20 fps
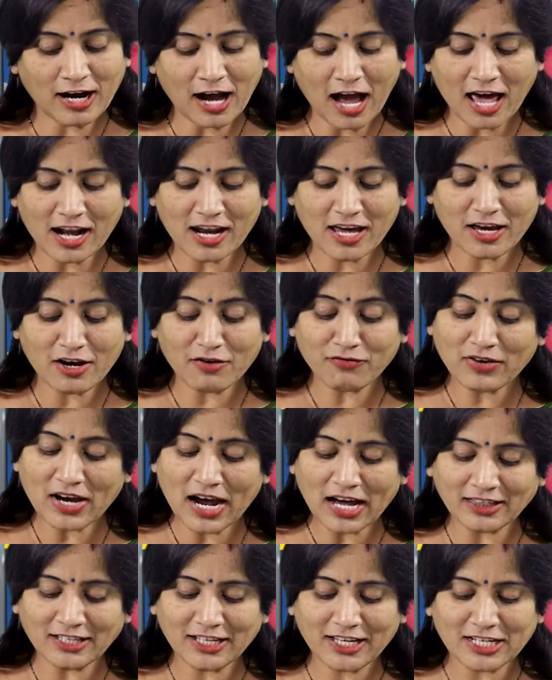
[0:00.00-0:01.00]
కాలేయం
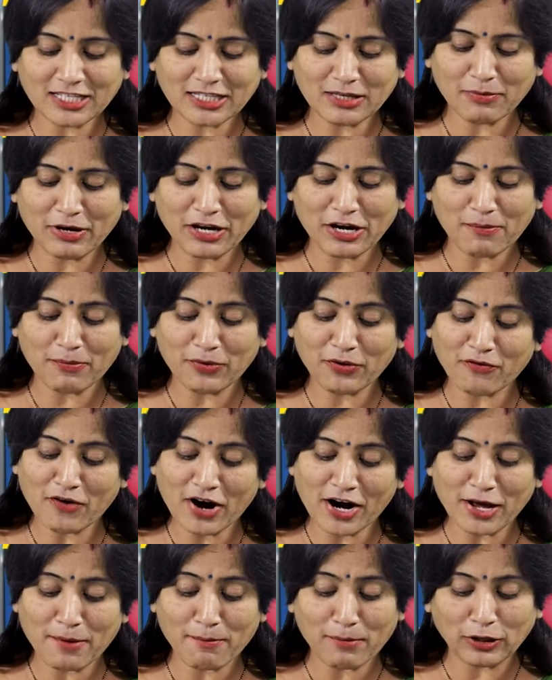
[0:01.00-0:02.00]
వ్యాధిగ్రస్తమైనప్పుడు
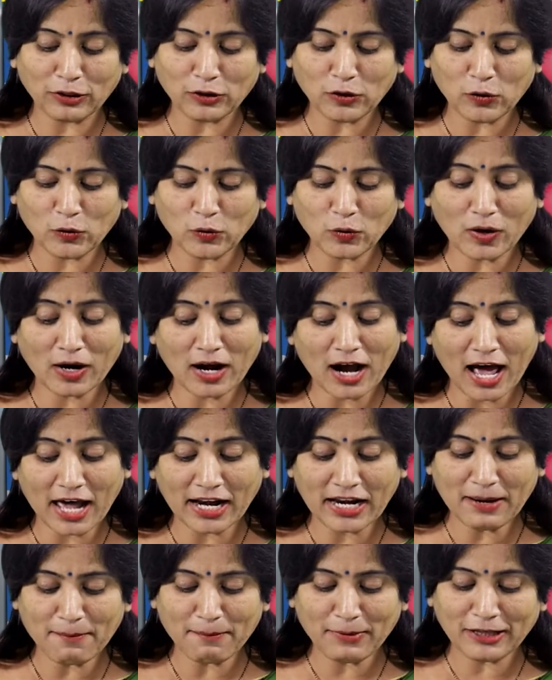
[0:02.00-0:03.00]
వాడే మందులు
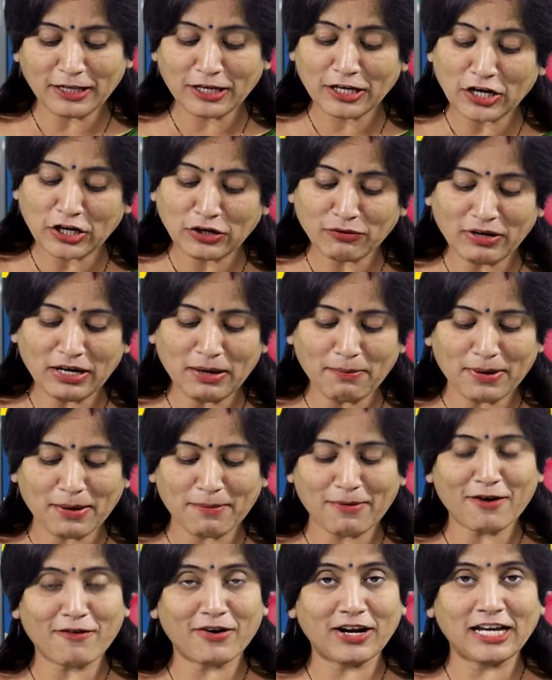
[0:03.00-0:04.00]
కాలేయం మీద ఎటువంటి
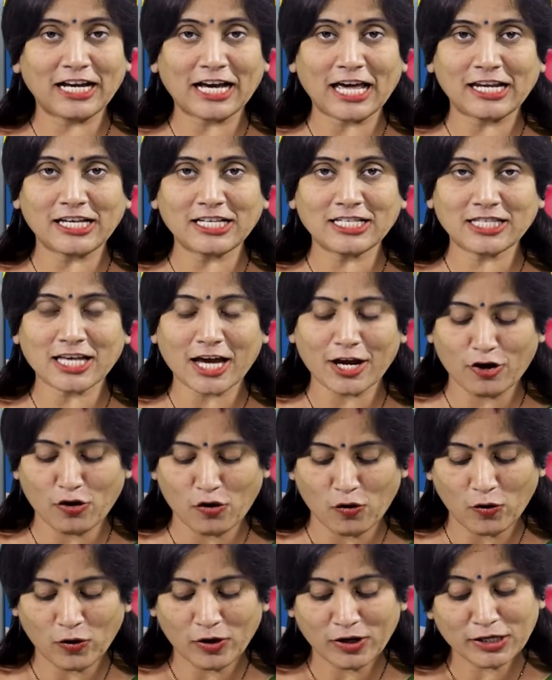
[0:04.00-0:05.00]
ప్రభావాన్ని
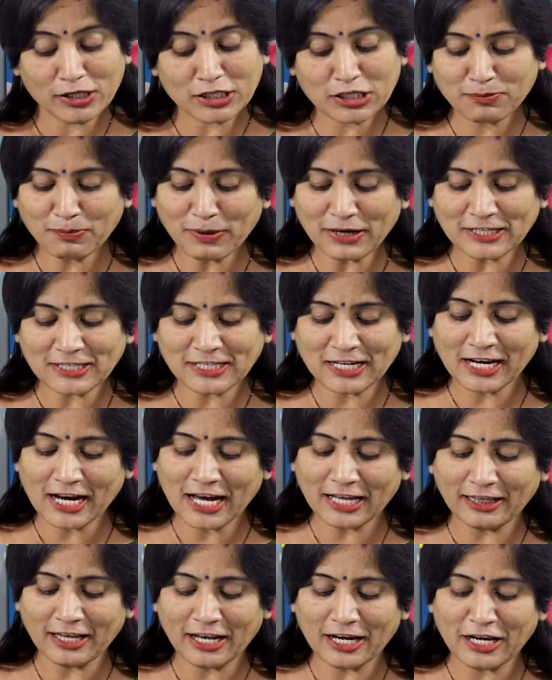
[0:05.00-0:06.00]
కలిగిస్తాయో
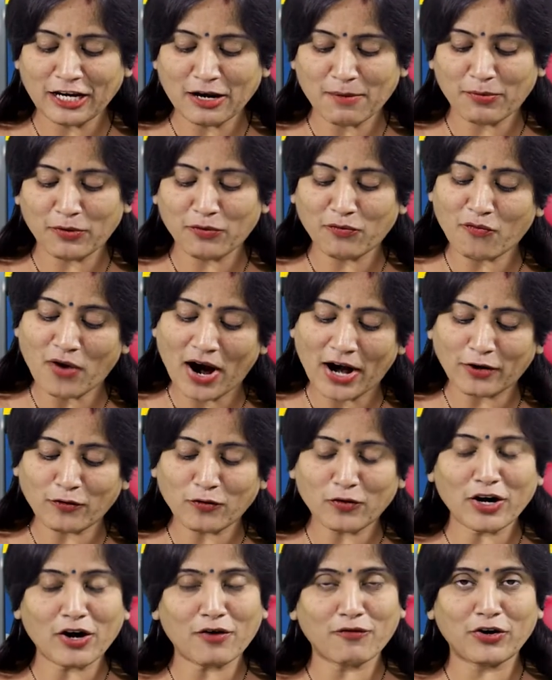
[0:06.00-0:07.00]
స్పష్టంగా తెలియనప్పుడు
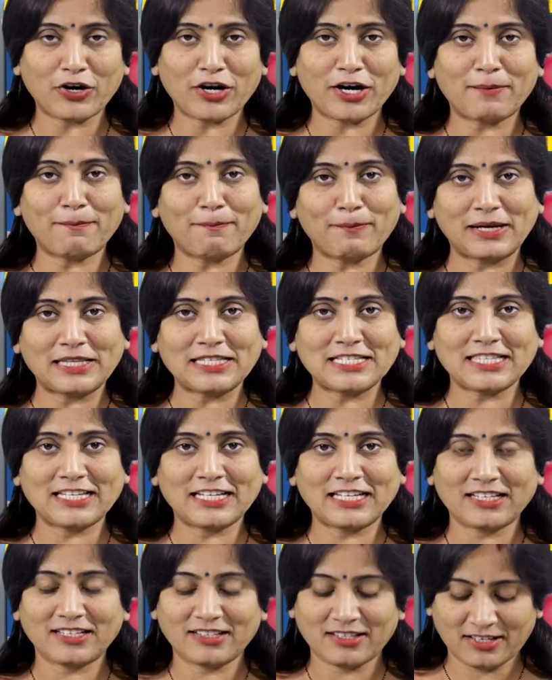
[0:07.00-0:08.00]
వాడకుండా ఉండడం
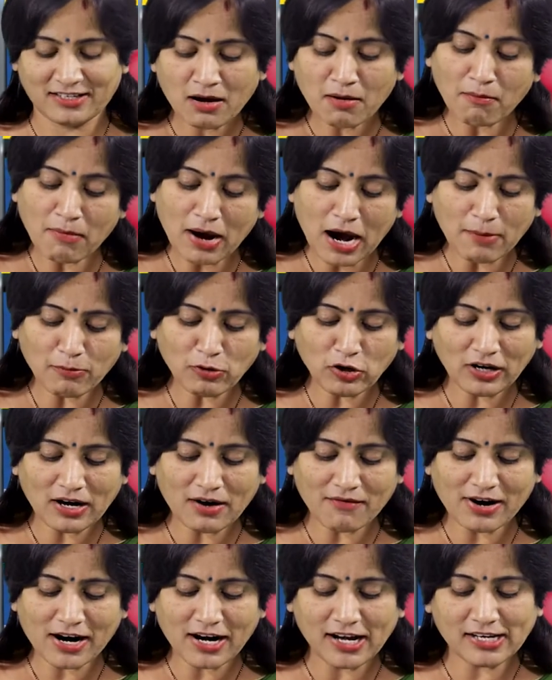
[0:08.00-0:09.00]
మంచిది
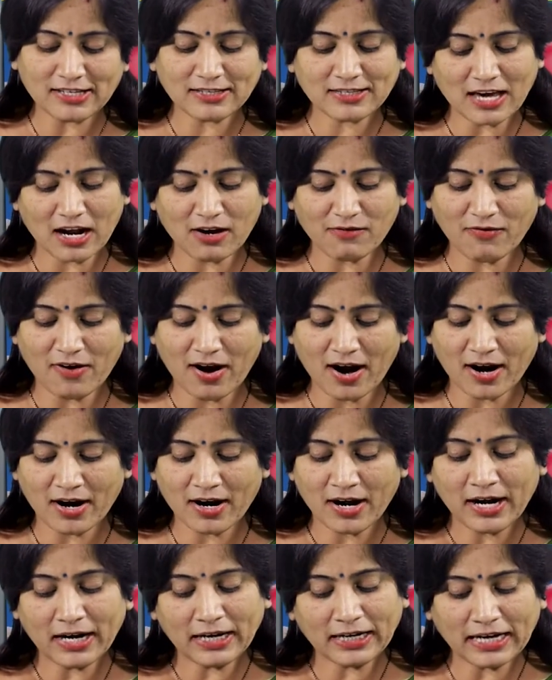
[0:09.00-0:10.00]
మామూలుగా వాడే సల్ఫా
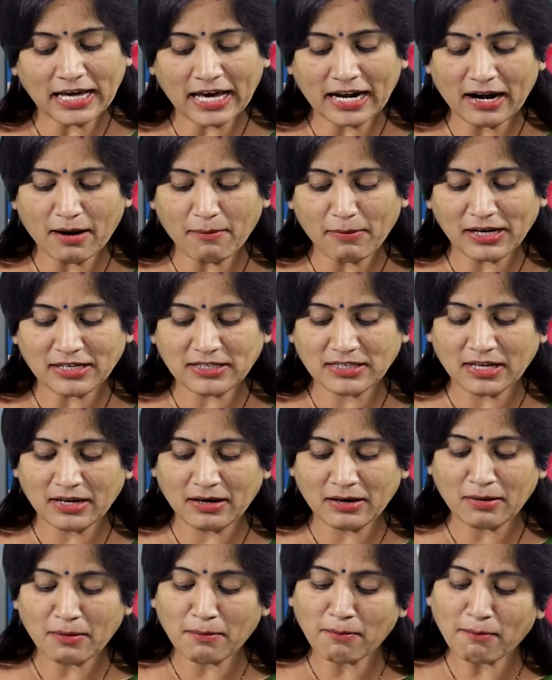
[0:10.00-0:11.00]
టెర్రామైసిన్